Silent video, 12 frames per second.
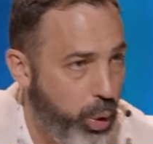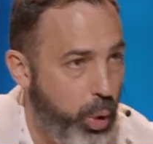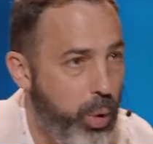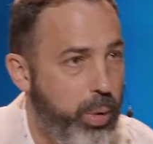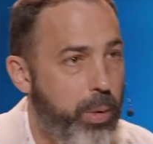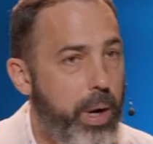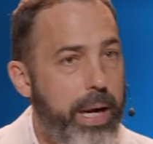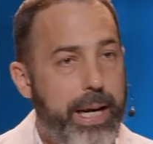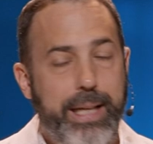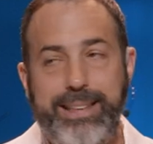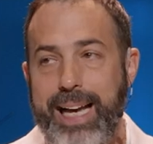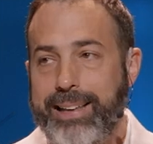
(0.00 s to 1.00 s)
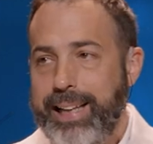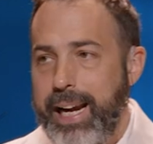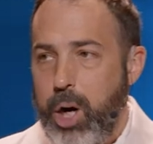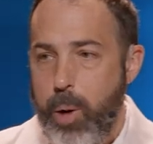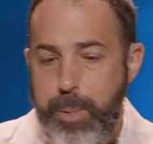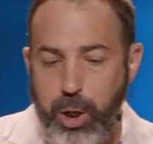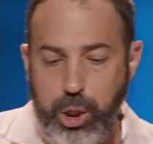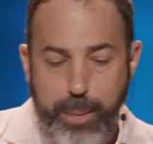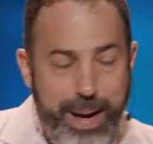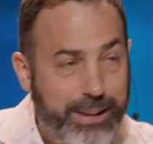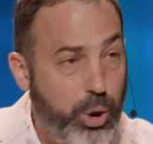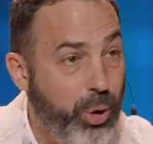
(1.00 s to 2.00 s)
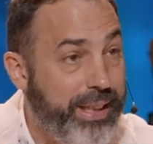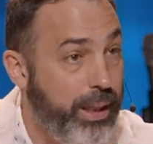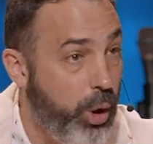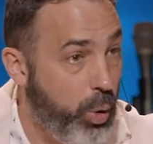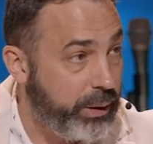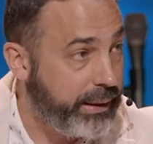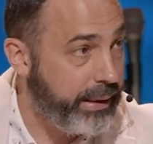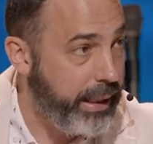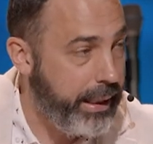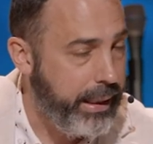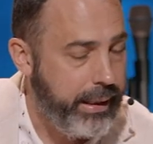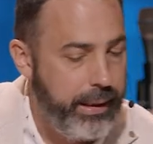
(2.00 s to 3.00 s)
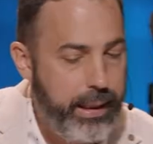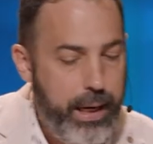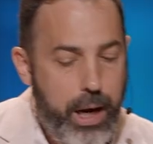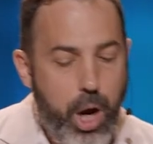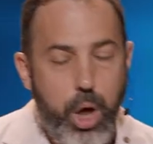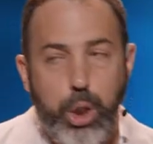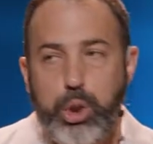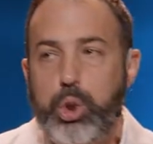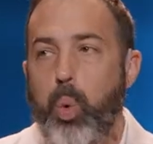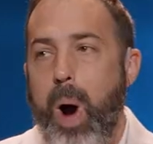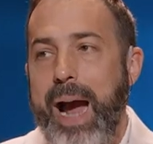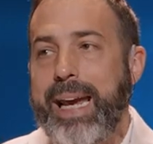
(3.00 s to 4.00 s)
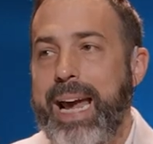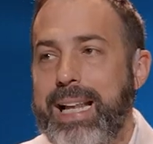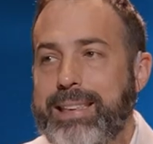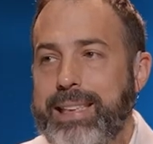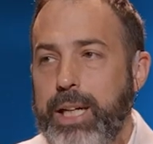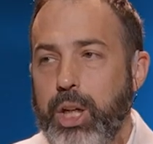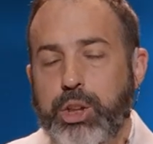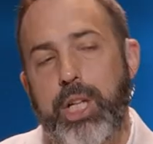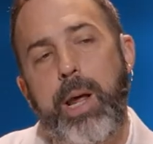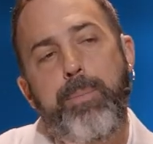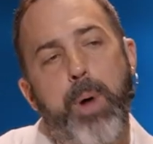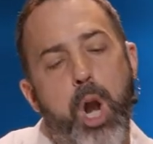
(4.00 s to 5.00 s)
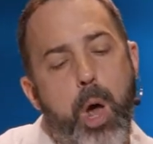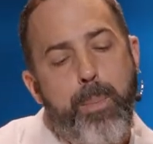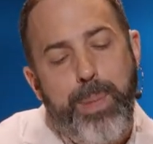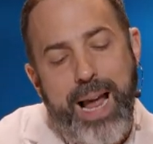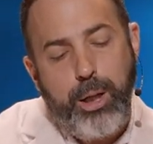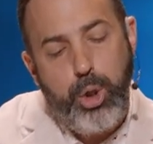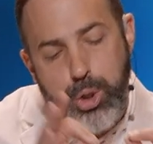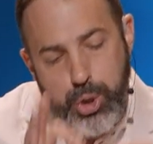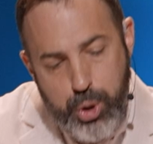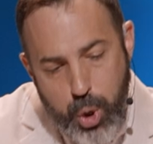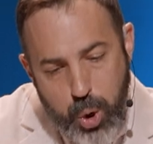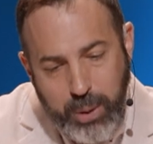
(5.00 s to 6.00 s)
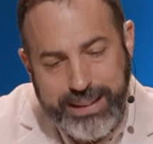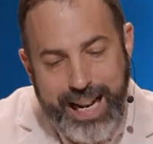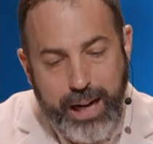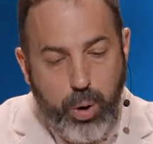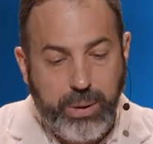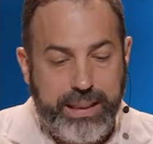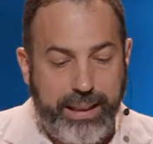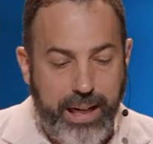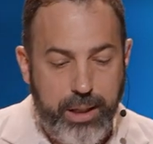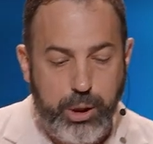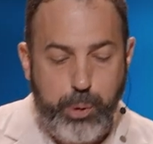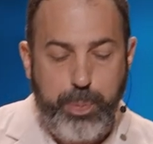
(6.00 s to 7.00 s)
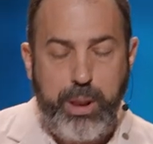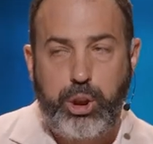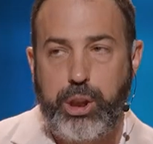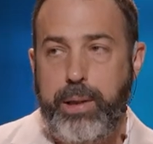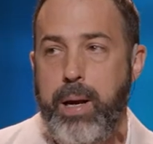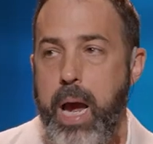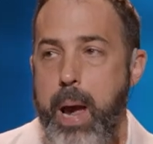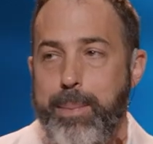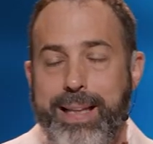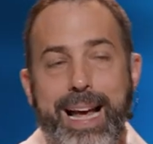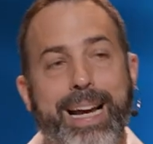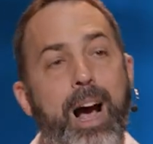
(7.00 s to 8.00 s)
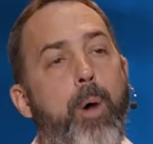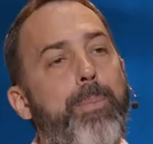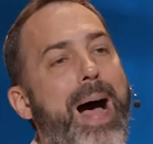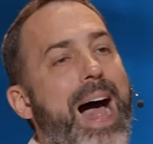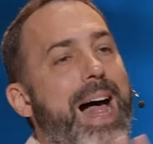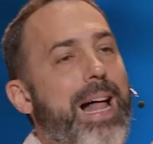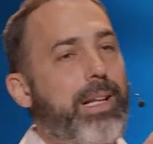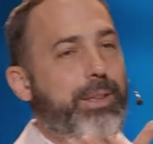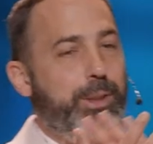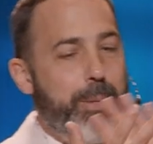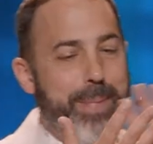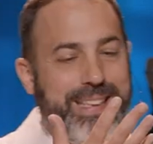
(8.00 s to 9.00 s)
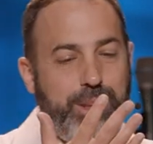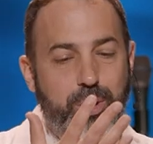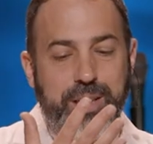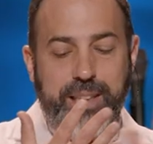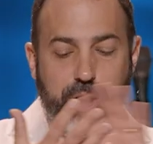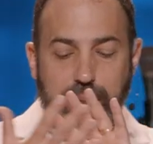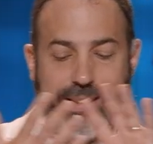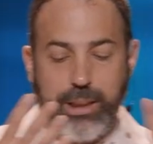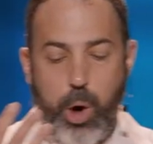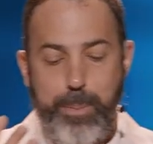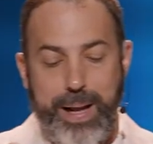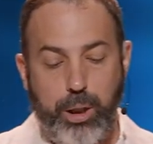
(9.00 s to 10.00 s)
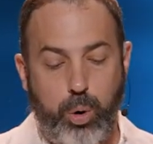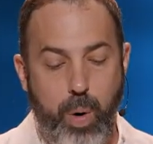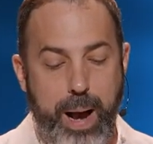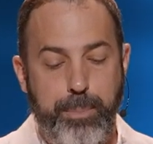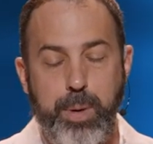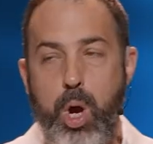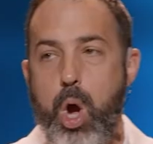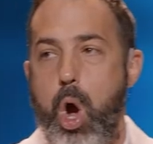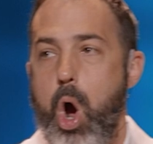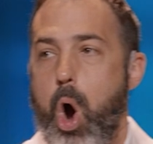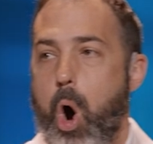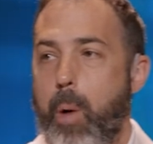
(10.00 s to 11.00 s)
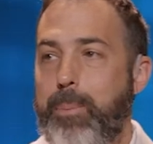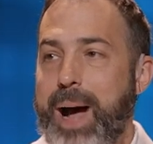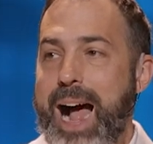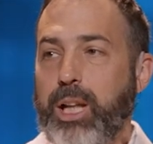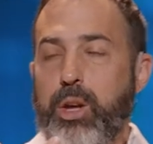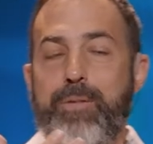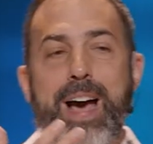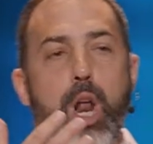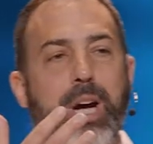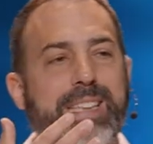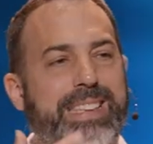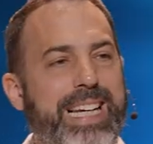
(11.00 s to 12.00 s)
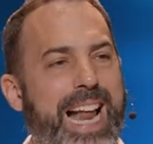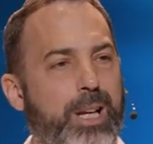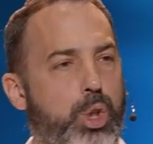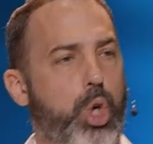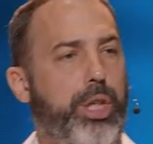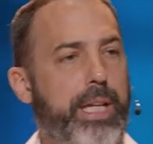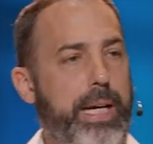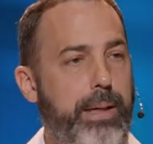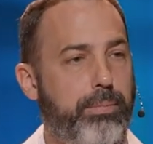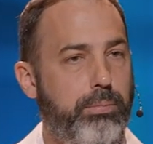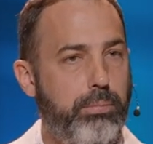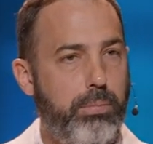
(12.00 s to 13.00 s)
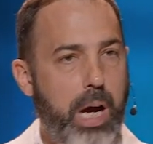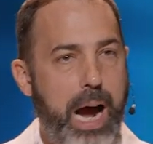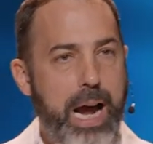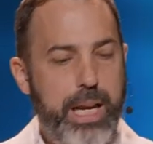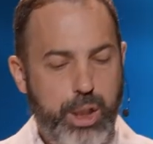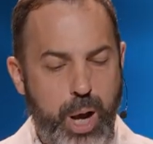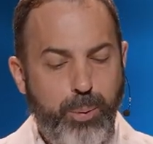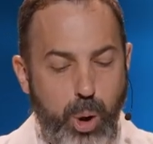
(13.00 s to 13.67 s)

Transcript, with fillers: d'eux, et certains comportements sont dénoncés, tu dois réaliser que ce n'est pas le plan de Dieu, c'est la conséquence du péché. Mais quand on parle de masculinité toxique, on parle de quoi? On parle de valoriser la dureté. Hein, les hommes